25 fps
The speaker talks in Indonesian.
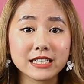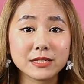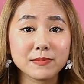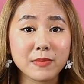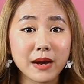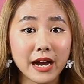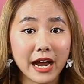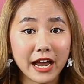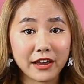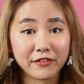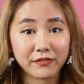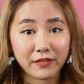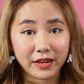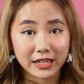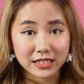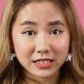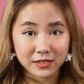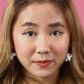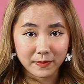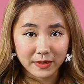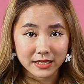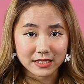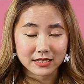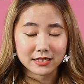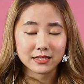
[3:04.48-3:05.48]
sebagai face
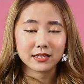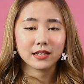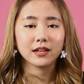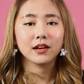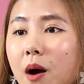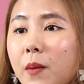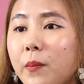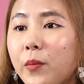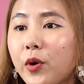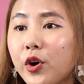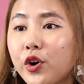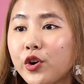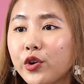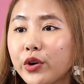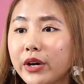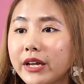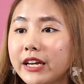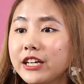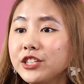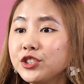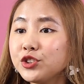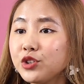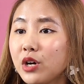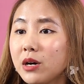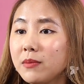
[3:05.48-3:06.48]
mist. Produk
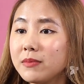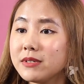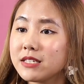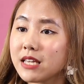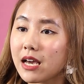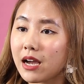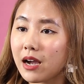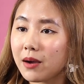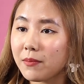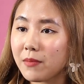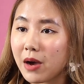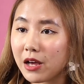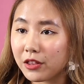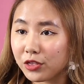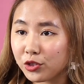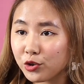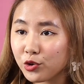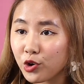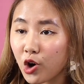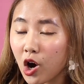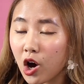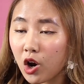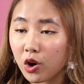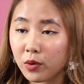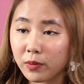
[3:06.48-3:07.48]
ini juga bisa
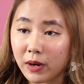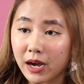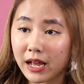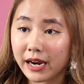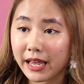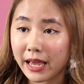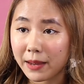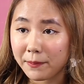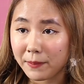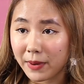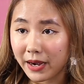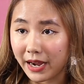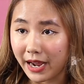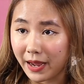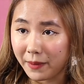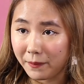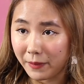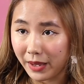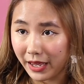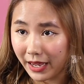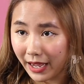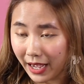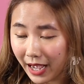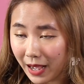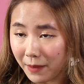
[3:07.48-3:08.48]
ngebantu kalau kalian pakai
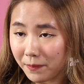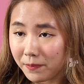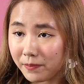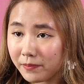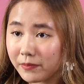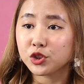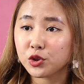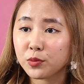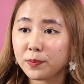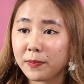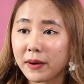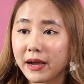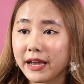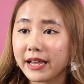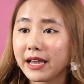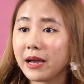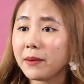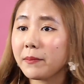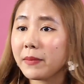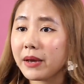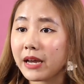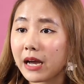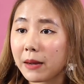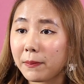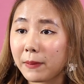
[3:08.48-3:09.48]
makeup supaya
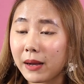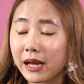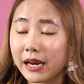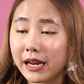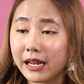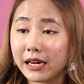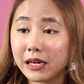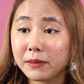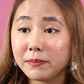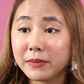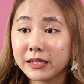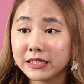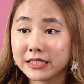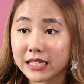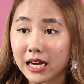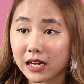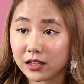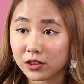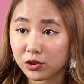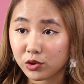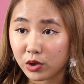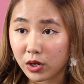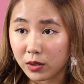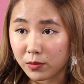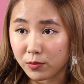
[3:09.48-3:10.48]
makeup kalian lebih
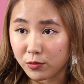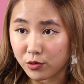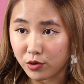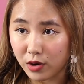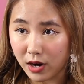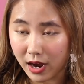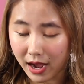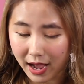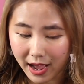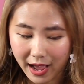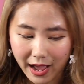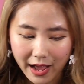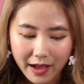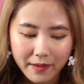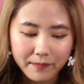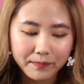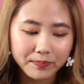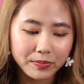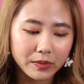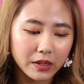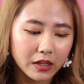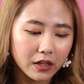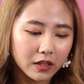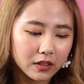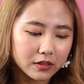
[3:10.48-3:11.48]
nyatu ke muka,
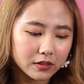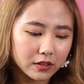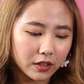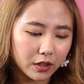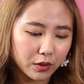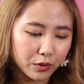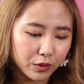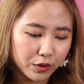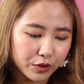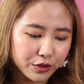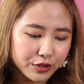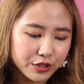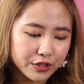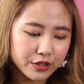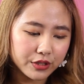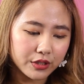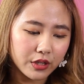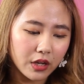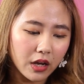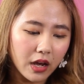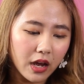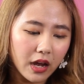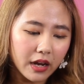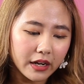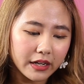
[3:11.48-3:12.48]
Terus,
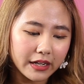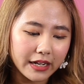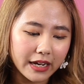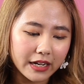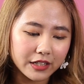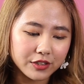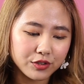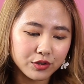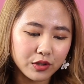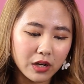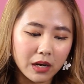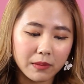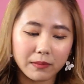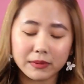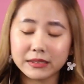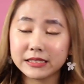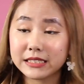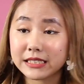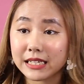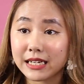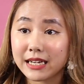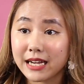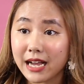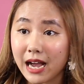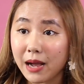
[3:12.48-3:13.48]
dia juga
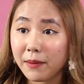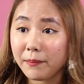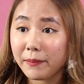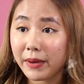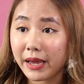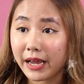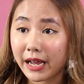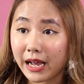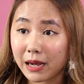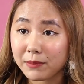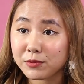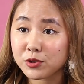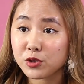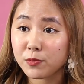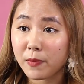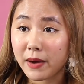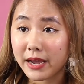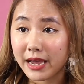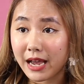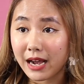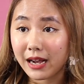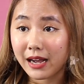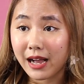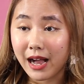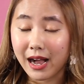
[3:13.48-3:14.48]
mencegah makeup
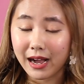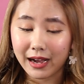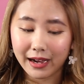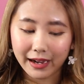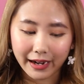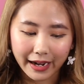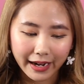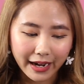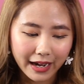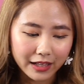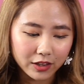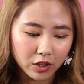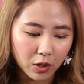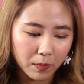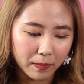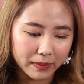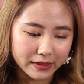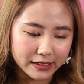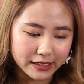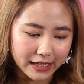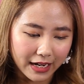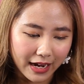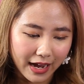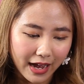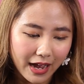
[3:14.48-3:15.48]
supaya nggak crack atau
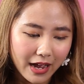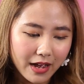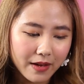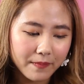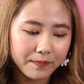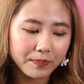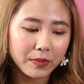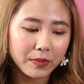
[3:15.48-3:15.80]
pecah,